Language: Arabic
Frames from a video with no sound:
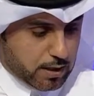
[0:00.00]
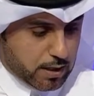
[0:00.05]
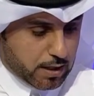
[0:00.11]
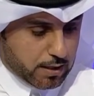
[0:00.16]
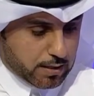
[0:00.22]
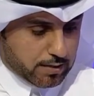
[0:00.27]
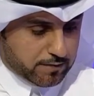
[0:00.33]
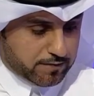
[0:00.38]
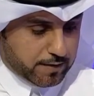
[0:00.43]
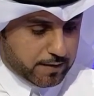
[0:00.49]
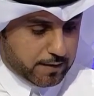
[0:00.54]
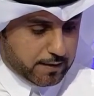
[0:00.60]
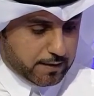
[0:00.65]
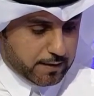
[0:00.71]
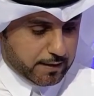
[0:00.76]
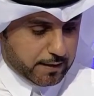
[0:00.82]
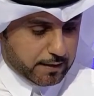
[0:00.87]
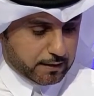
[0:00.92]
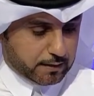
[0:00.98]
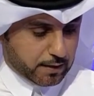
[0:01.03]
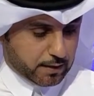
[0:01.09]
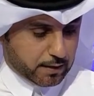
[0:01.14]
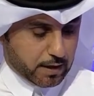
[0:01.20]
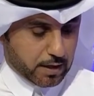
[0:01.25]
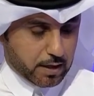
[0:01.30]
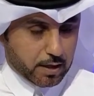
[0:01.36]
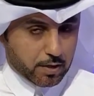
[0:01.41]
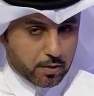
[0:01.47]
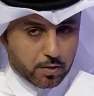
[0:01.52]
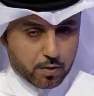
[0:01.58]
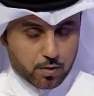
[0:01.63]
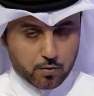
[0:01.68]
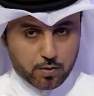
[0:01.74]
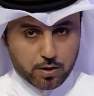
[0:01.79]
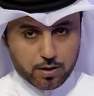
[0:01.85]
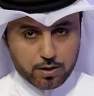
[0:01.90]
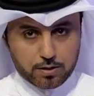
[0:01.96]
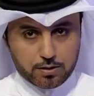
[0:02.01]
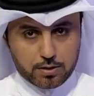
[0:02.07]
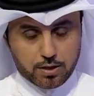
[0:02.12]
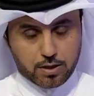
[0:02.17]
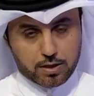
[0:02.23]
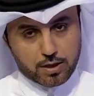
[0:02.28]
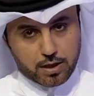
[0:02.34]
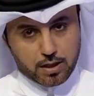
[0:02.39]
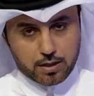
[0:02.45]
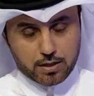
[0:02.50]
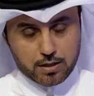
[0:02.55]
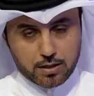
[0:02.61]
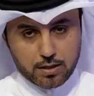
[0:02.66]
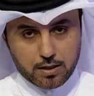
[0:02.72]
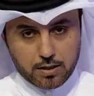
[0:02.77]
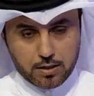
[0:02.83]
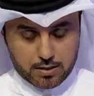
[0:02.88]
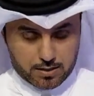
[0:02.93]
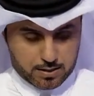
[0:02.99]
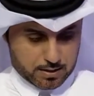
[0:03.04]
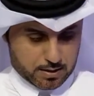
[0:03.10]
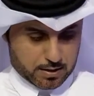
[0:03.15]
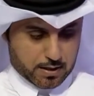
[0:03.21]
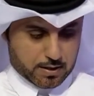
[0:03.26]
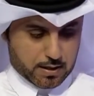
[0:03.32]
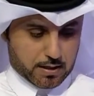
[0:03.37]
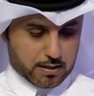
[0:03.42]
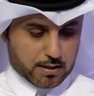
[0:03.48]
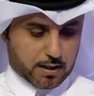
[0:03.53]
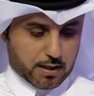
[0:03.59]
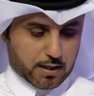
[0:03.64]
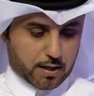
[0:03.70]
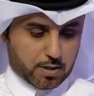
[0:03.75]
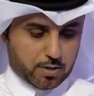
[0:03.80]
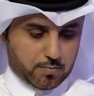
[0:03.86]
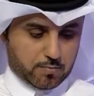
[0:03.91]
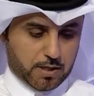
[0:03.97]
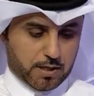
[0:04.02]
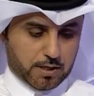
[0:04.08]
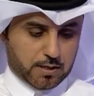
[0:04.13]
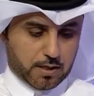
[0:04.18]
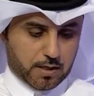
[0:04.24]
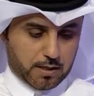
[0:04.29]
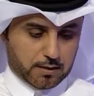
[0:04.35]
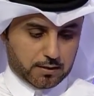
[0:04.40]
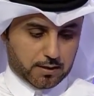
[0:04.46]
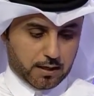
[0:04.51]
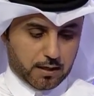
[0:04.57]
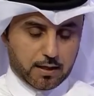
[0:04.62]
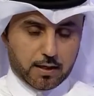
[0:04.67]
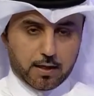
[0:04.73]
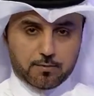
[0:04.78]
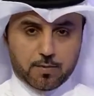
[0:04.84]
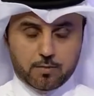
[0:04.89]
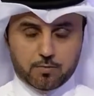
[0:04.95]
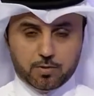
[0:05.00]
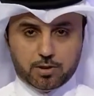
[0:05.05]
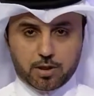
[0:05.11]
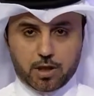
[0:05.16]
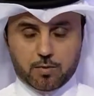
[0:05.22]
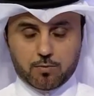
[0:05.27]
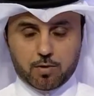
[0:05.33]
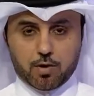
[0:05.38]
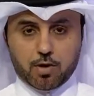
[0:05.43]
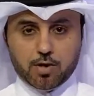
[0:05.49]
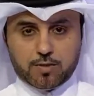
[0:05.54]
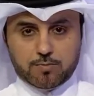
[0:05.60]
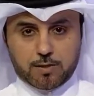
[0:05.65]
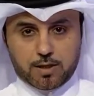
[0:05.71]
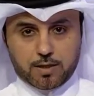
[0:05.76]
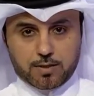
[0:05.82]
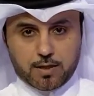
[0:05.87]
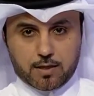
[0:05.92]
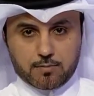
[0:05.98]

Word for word: كان في الانتظار ويرد الثأر كذلك لهم بعد أن تغلب المنتخب الأوزبكي